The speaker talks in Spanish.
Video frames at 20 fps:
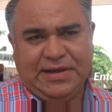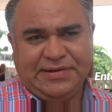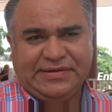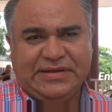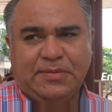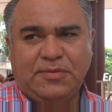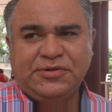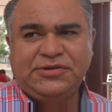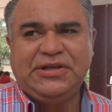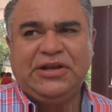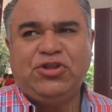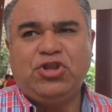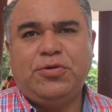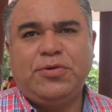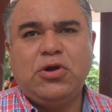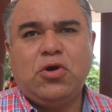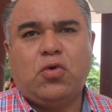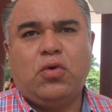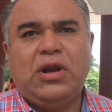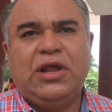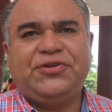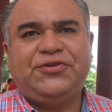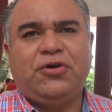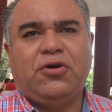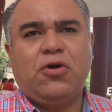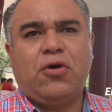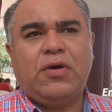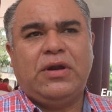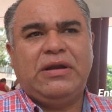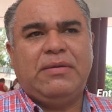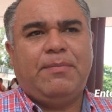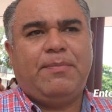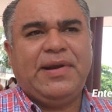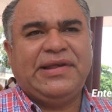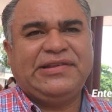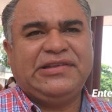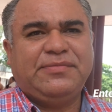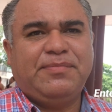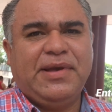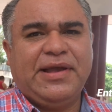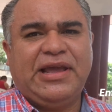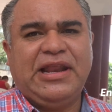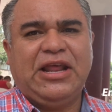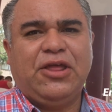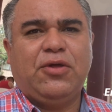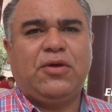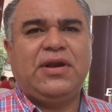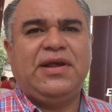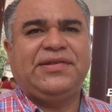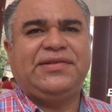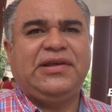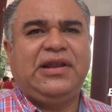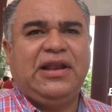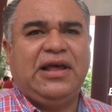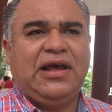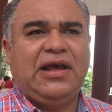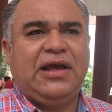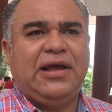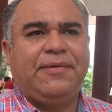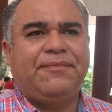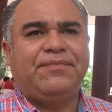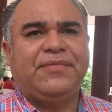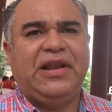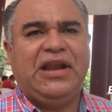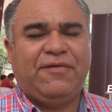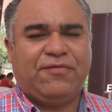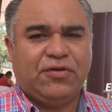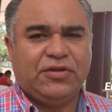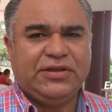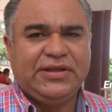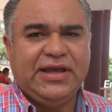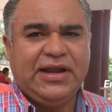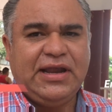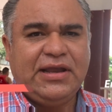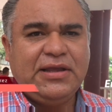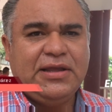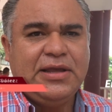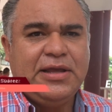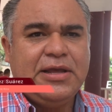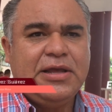estamos teniendo vinculación con empresas maquiladoras de la, de la frontera,